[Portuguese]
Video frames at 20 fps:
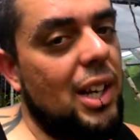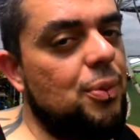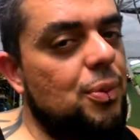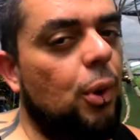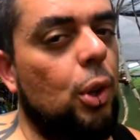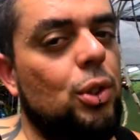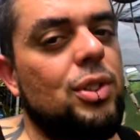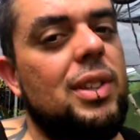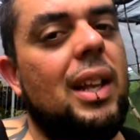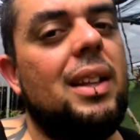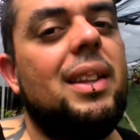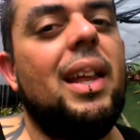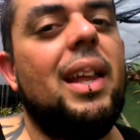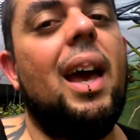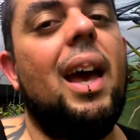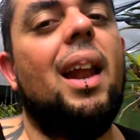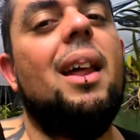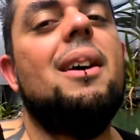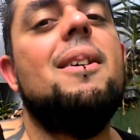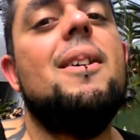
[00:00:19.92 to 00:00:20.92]
as fotos na
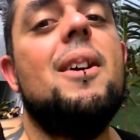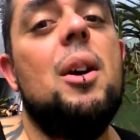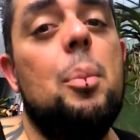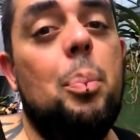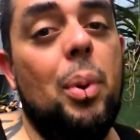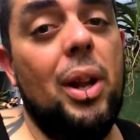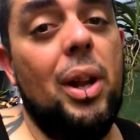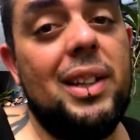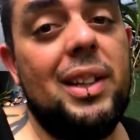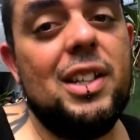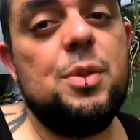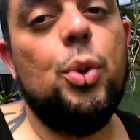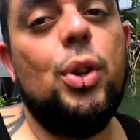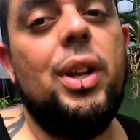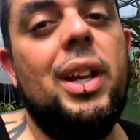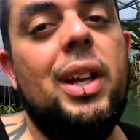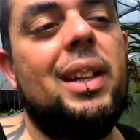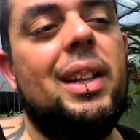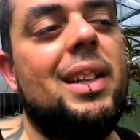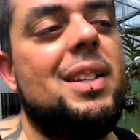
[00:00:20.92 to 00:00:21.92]
tela, plantas
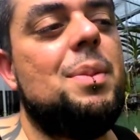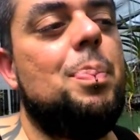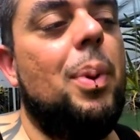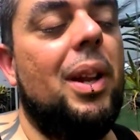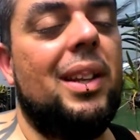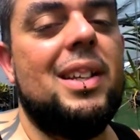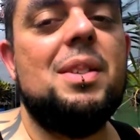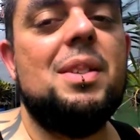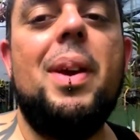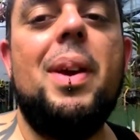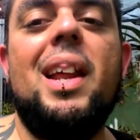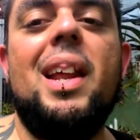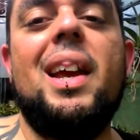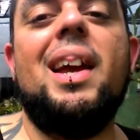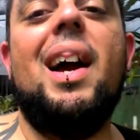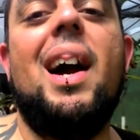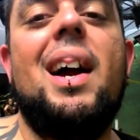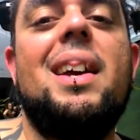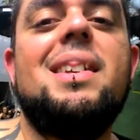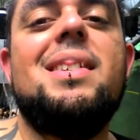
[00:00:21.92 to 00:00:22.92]
bonitas, plantas bem
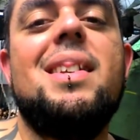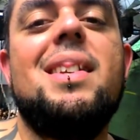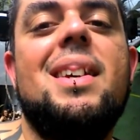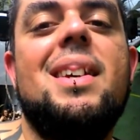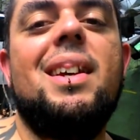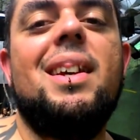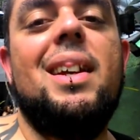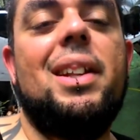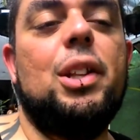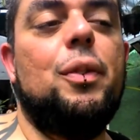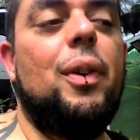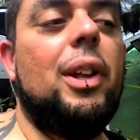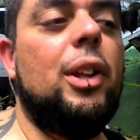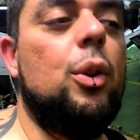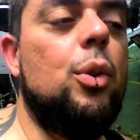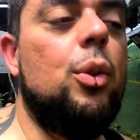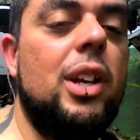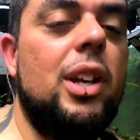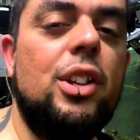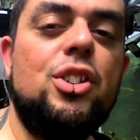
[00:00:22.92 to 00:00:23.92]
legais. Então vai ter
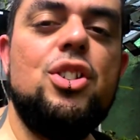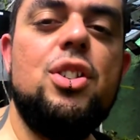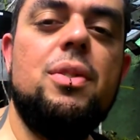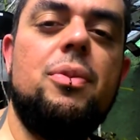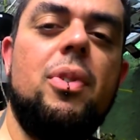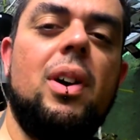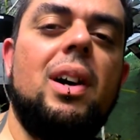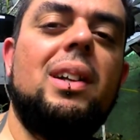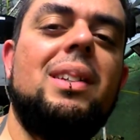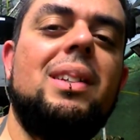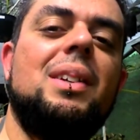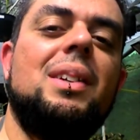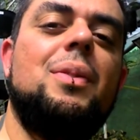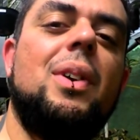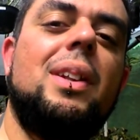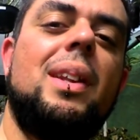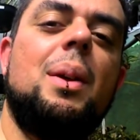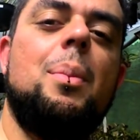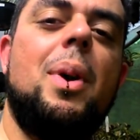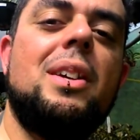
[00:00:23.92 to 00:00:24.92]
um kit de vanda e vai
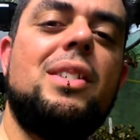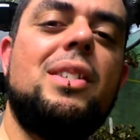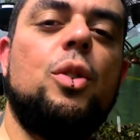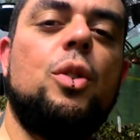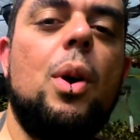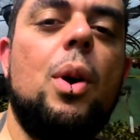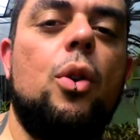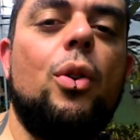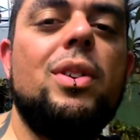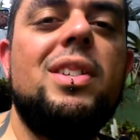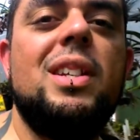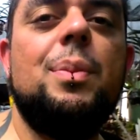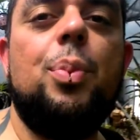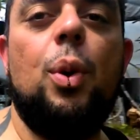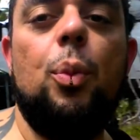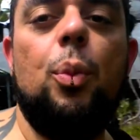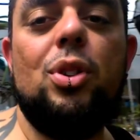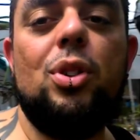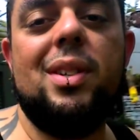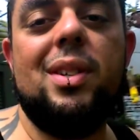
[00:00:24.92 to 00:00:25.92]
ter mais alguma coisinha em
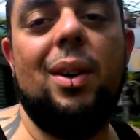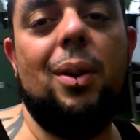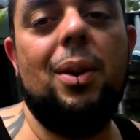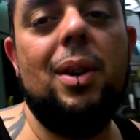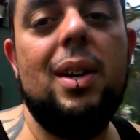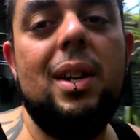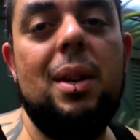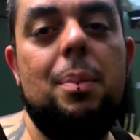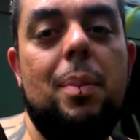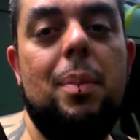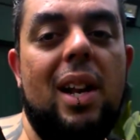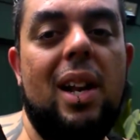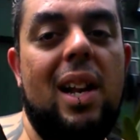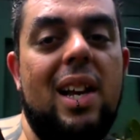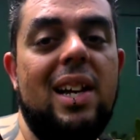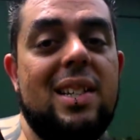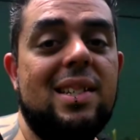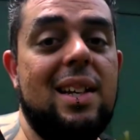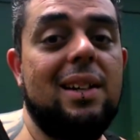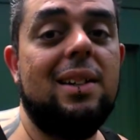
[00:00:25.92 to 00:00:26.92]
promoção,
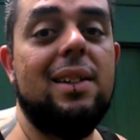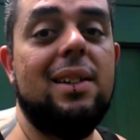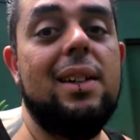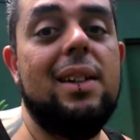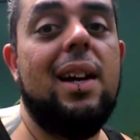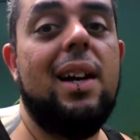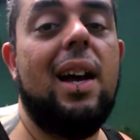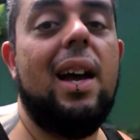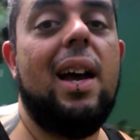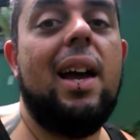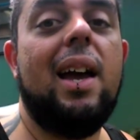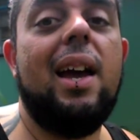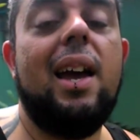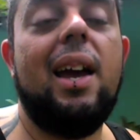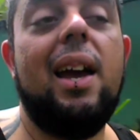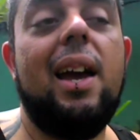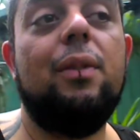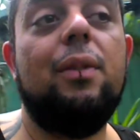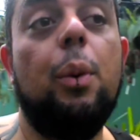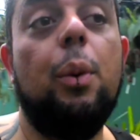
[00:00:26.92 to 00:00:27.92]
beleza?
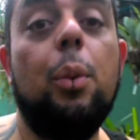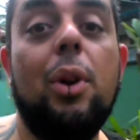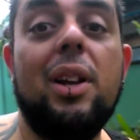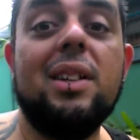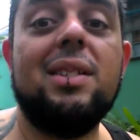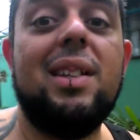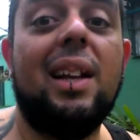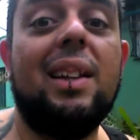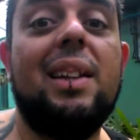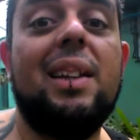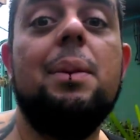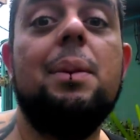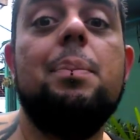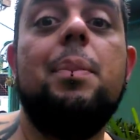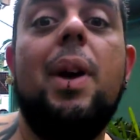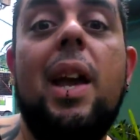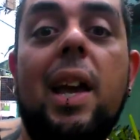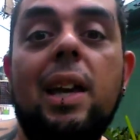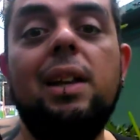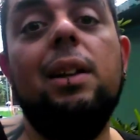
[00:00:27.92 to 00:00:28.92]
É, vamos lançar
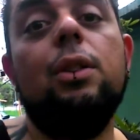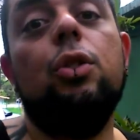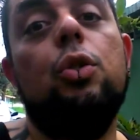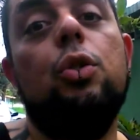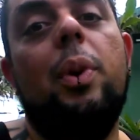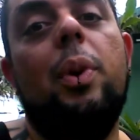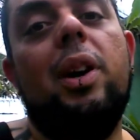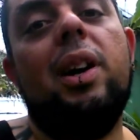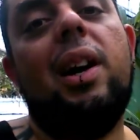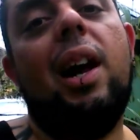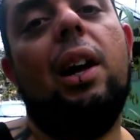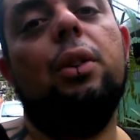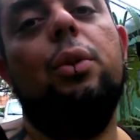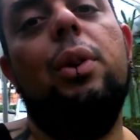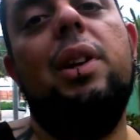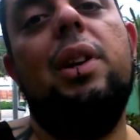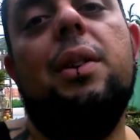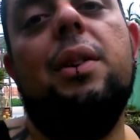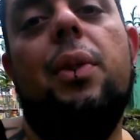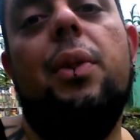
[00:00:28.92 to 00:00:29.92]
também no Mercado
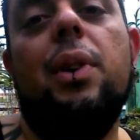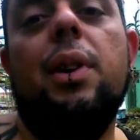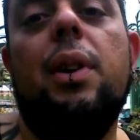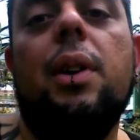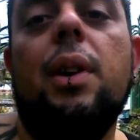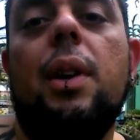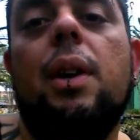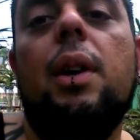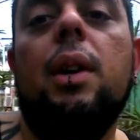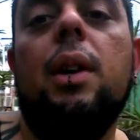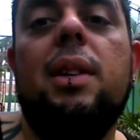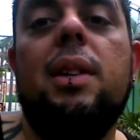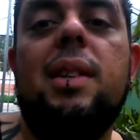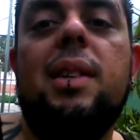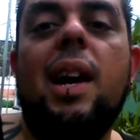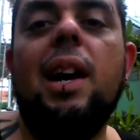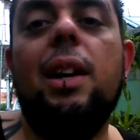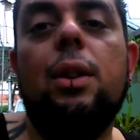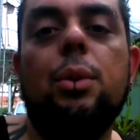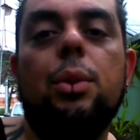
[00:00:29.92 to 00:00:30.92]
Livre,
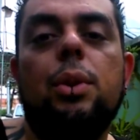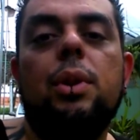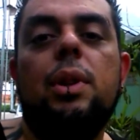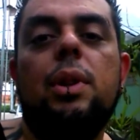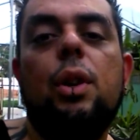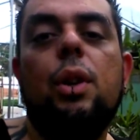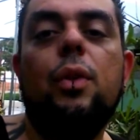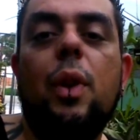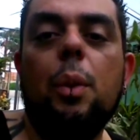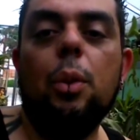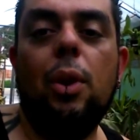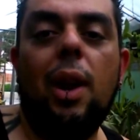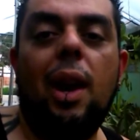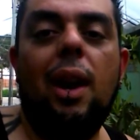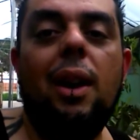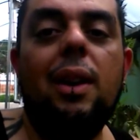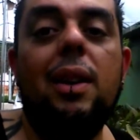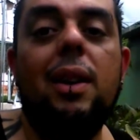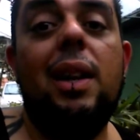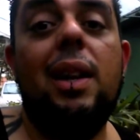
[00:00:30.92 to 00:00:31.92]
certo? Então vamos
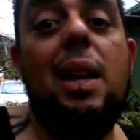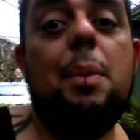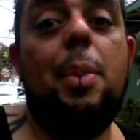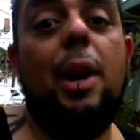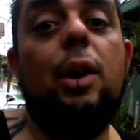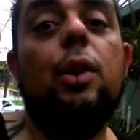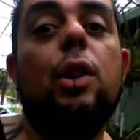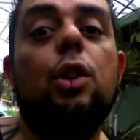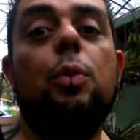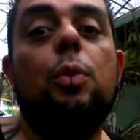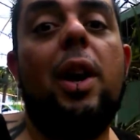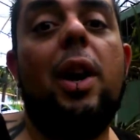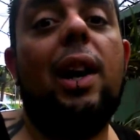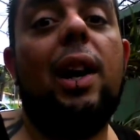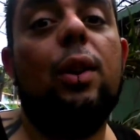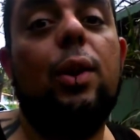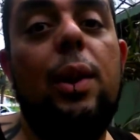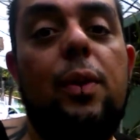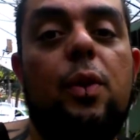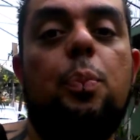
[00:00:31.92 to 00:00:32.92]
lá, lembrando que no
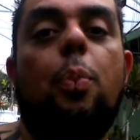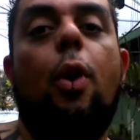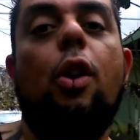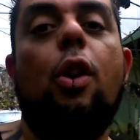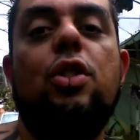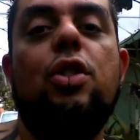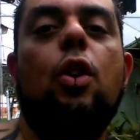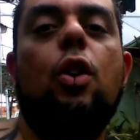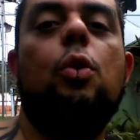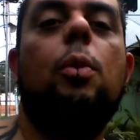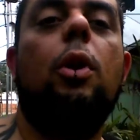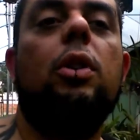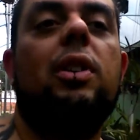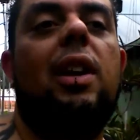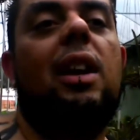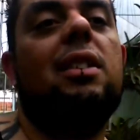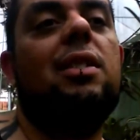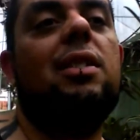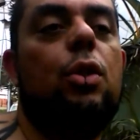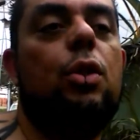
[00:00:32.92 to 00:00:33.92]
Mercado Livre pode ter alguma
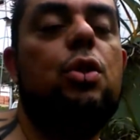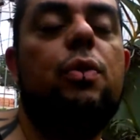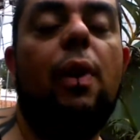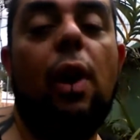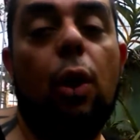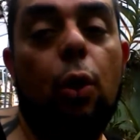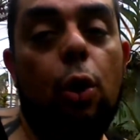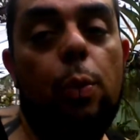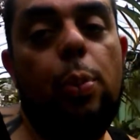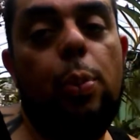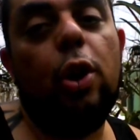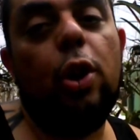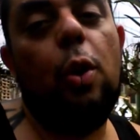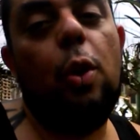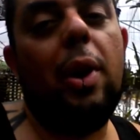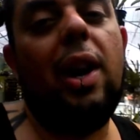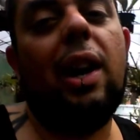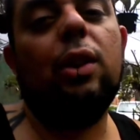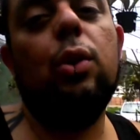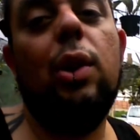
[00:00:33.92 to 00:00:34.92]
alteração de valor, porque o
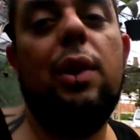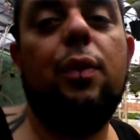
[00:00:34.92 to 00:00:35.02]
Mercado